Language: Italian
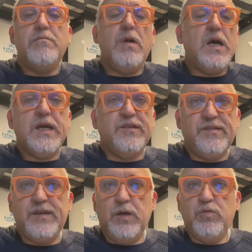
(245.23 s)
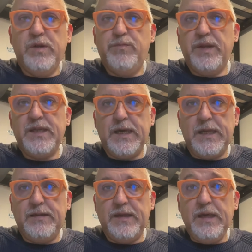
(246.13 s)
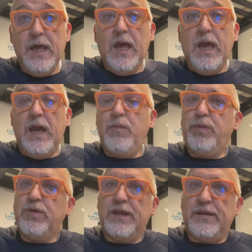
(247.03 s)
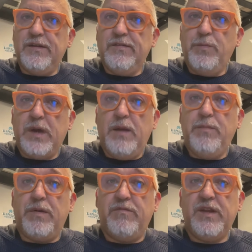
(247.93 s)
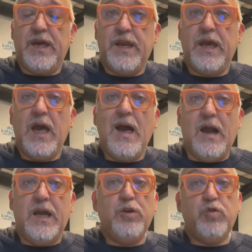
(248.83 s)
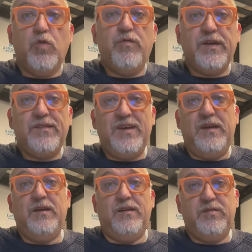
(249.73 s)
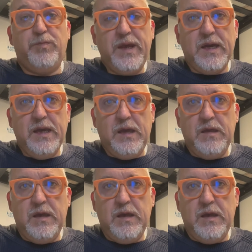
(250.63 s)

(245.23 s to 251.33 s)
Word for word: ma anche se sei un dipendente, è importante sapere per vedere anche dove si spreca